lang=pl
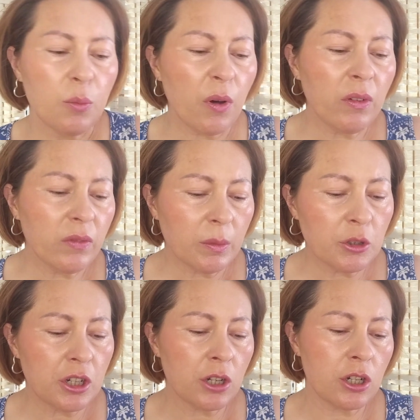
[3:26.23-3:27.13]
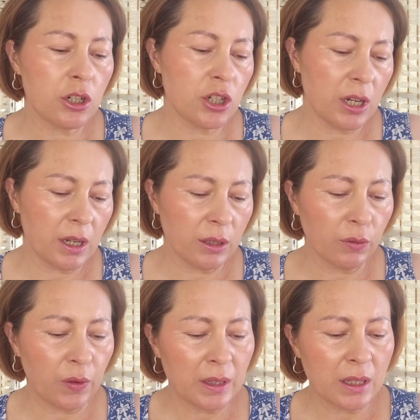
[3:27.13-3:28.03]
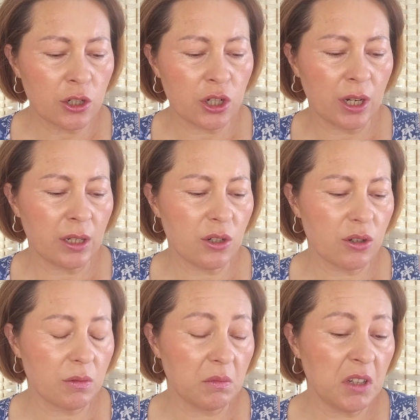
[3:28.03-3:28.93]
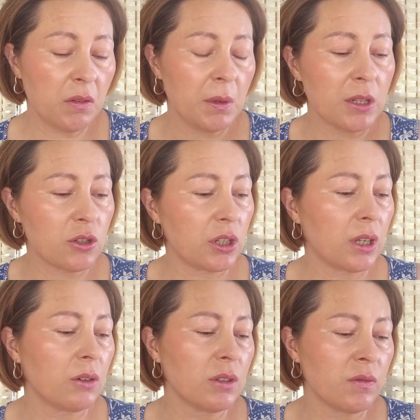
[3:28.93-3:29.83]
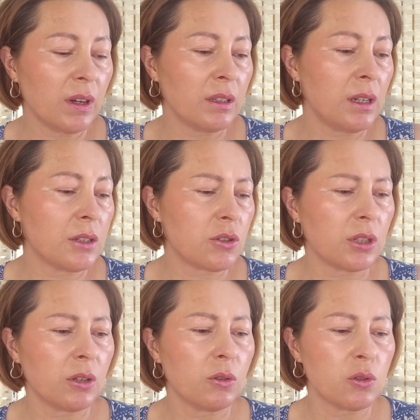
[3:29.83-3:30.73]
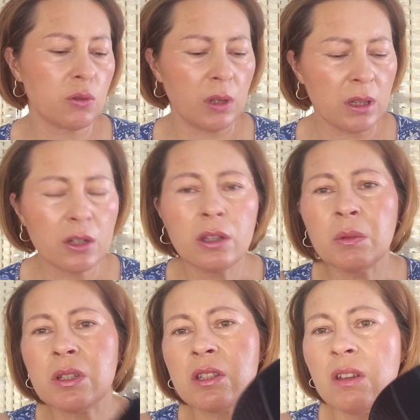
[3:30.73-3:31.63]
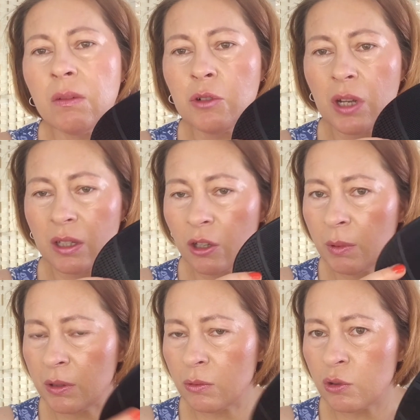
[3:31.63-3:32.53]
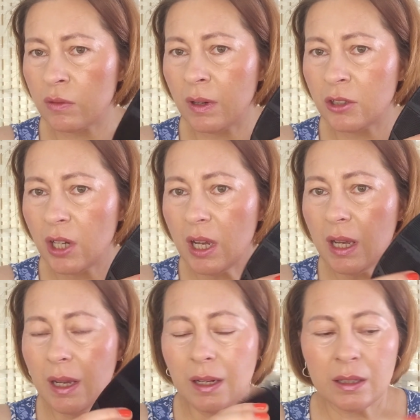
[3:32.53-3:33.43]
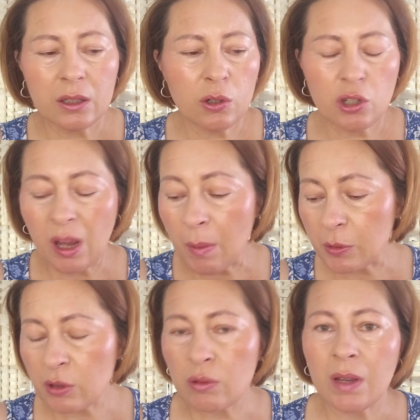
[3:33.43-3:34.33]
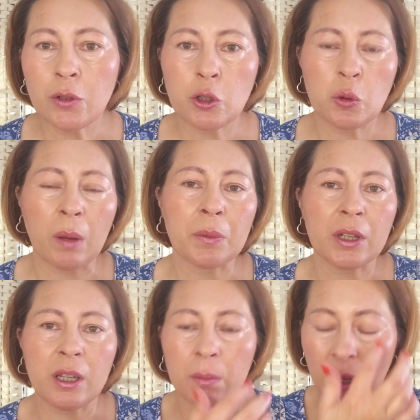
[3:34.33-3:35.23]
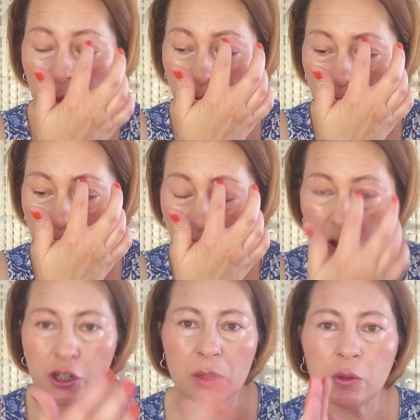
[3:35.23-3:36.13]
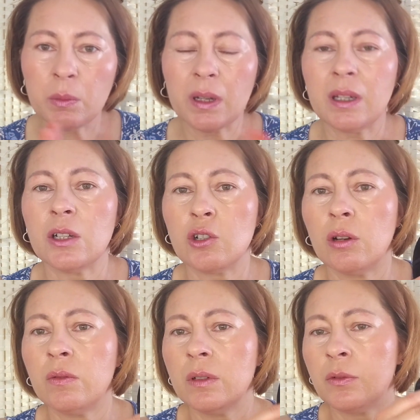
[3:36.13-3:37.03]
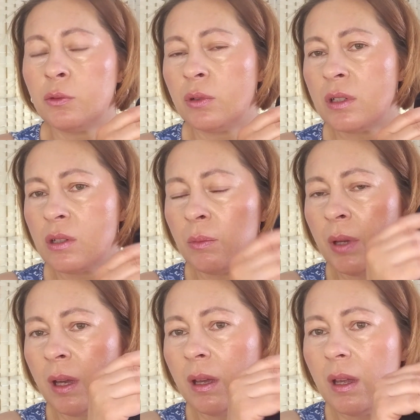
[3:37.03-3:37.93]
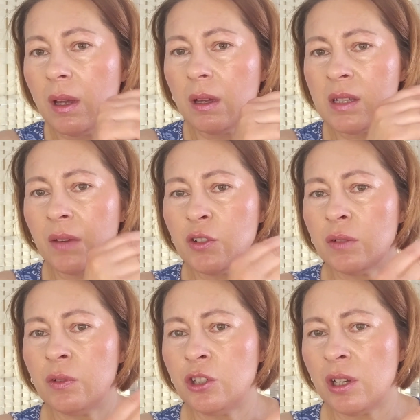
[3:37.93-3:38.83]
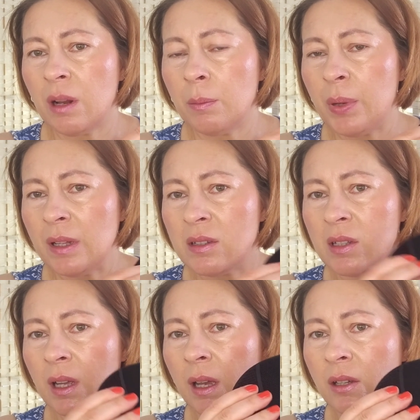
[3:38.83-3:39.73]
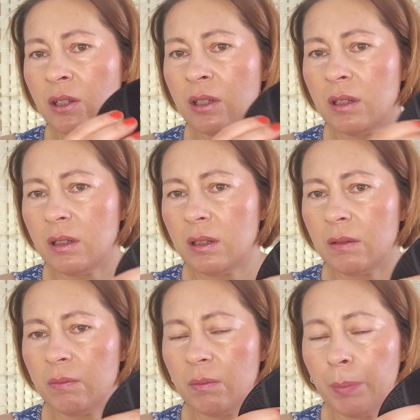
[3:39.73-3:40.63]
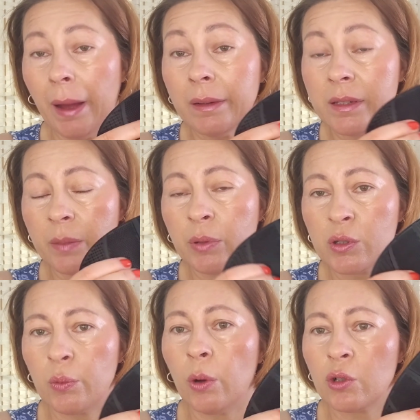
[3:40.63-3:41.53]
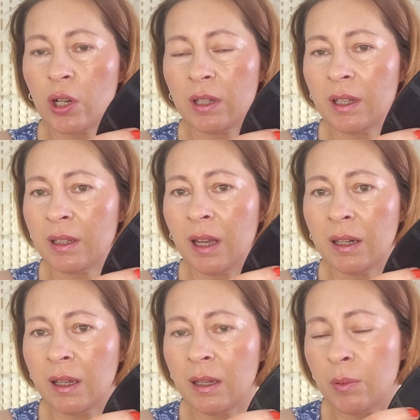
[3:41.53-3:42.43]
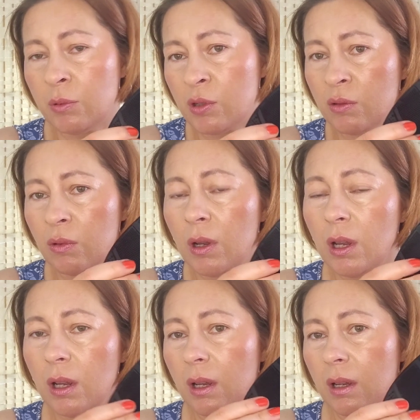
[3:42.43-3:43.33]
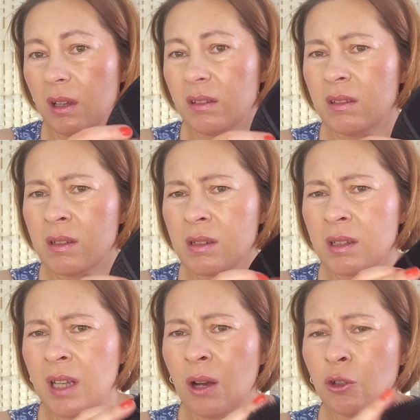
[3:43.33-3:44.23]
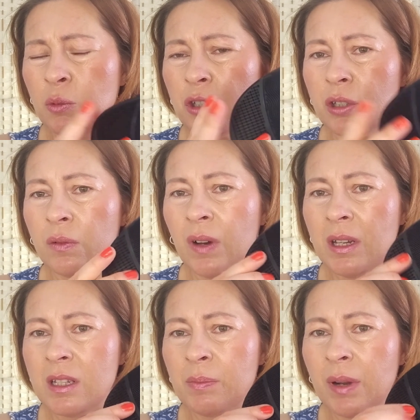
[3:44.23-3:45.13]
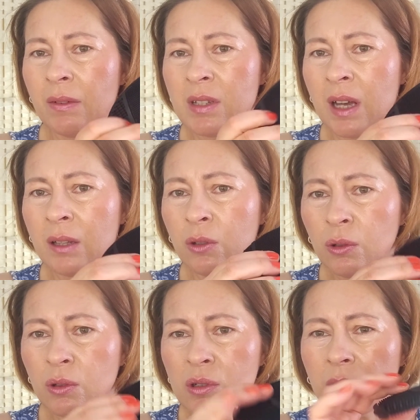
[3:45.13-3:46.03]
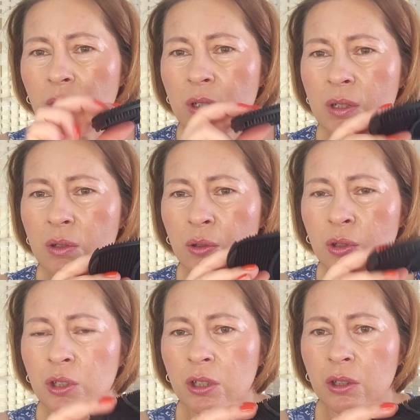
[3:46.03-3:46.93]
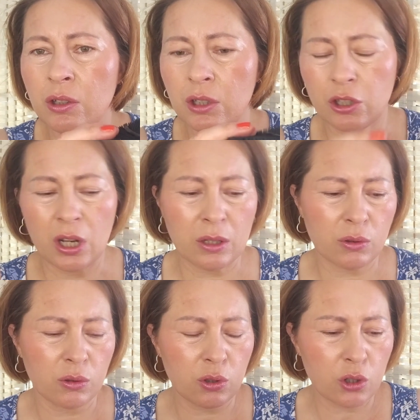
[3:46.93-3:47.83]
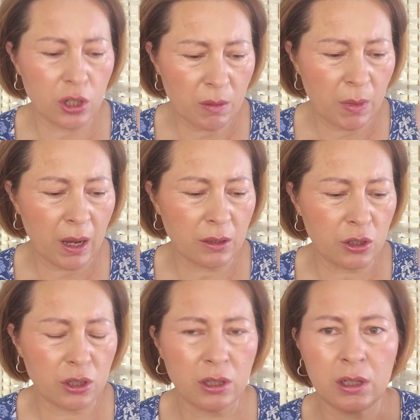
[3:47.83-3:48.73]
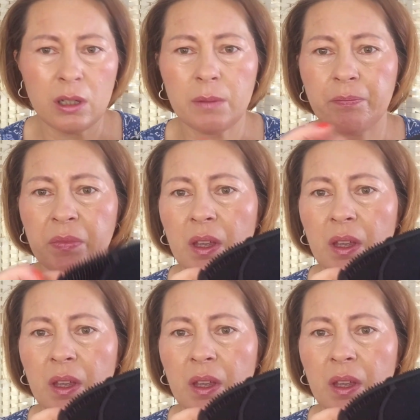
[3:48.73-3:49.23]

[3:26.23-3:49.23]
Powiem Wam szczerze, że no fajna rzecz. Nie wiem, ile coś takiego jest warte, ile coś takiego kosztuje. Natomiast nie wiem, czy ja tego będę używać. Dlatego, że ja po prostu zawsze tutaj mam taki mały ręcznik mój makijażowy, w który sobie zawsze wycieram pędzle i palce po słoczach i tak dalej. I po prostu jakoś mi się to fajnie sprawdza. A to, to znowu jest coś, gdzie, gdzie trzeba to trzymać i